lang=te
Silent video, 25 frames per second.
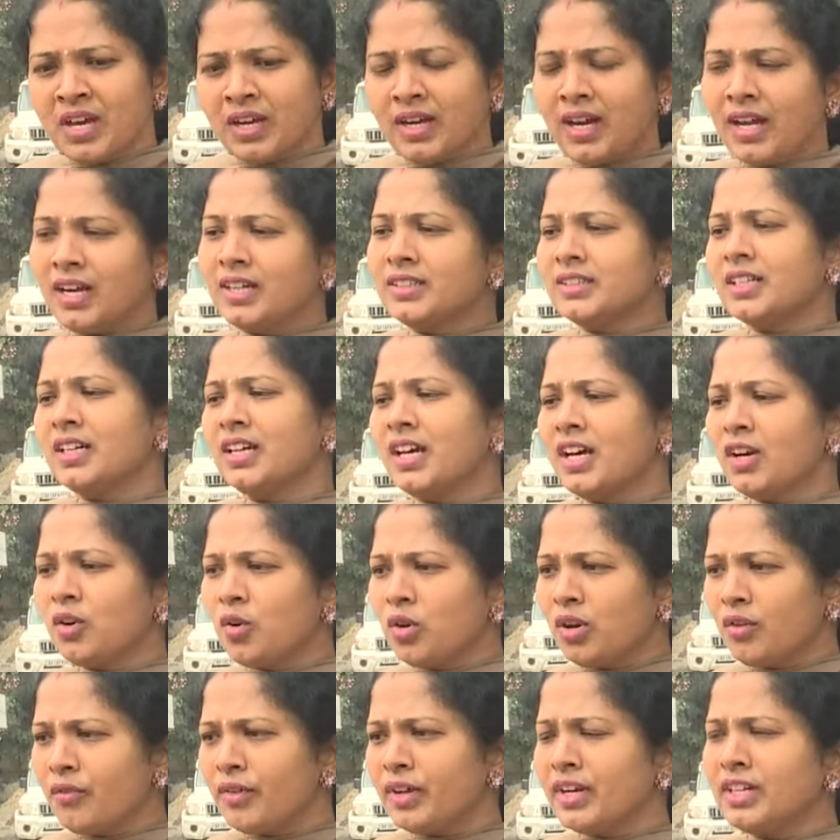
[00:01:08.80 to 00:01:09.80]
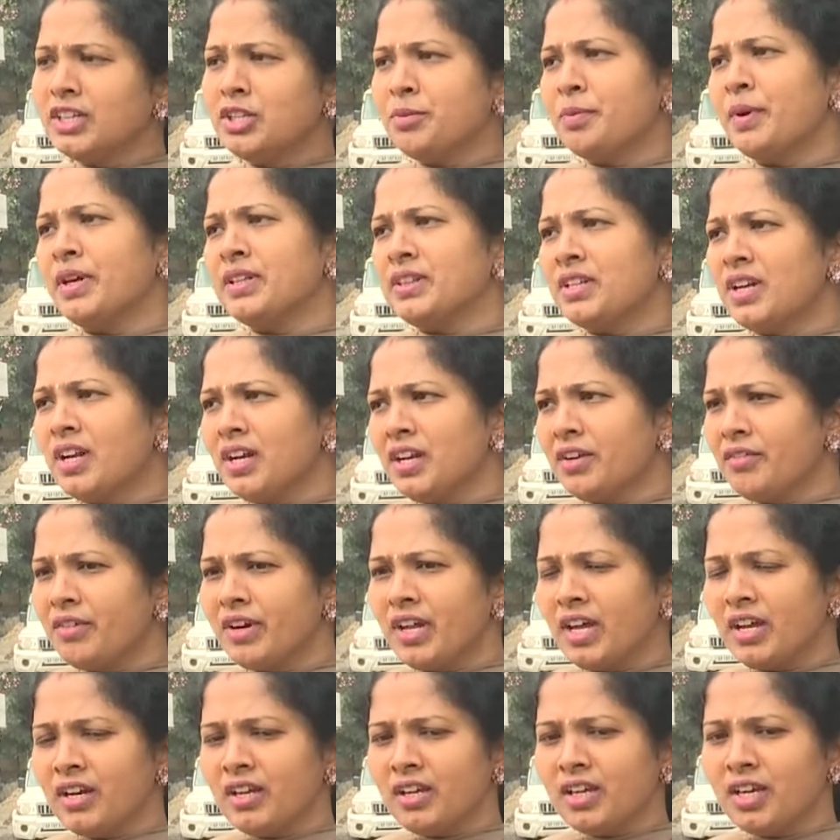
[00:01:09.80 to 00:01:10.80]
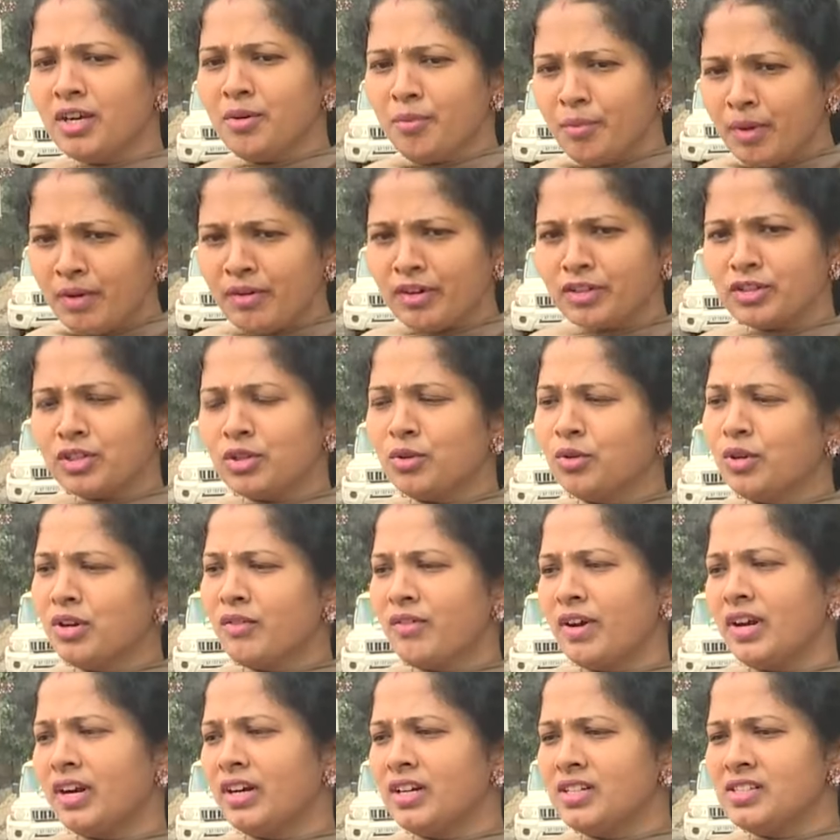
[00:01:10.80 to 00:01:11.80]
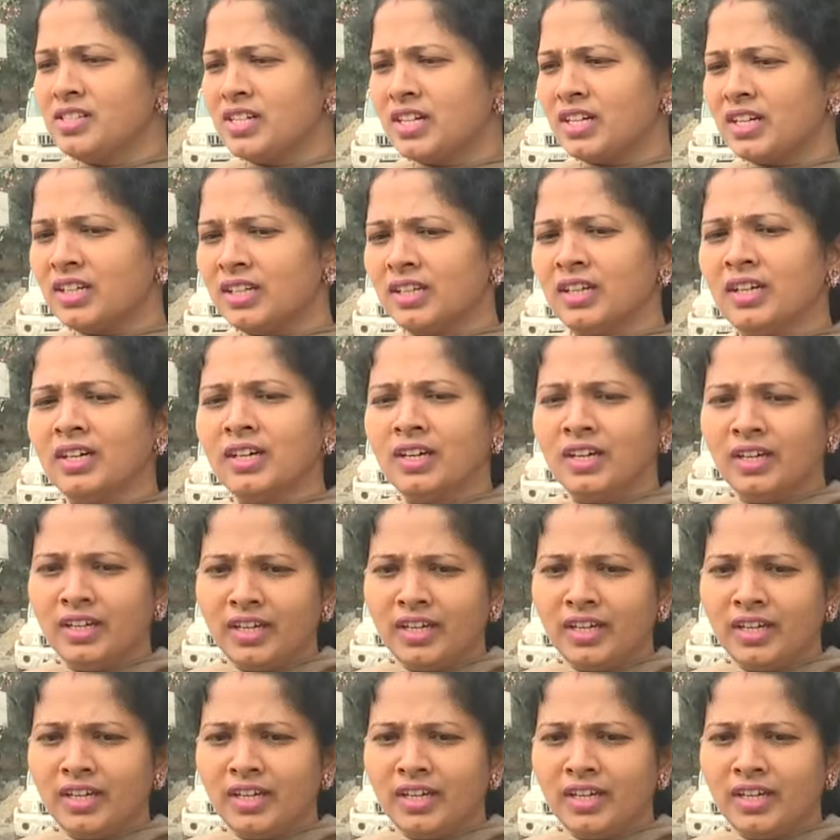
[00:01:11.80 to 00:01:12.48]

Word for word: కలెక్టర్ గారికి ఒక వినతి పత్రాన్ని ఇవ్వడానికి మేమందరం కూడా వెళ్లడం జరిగింది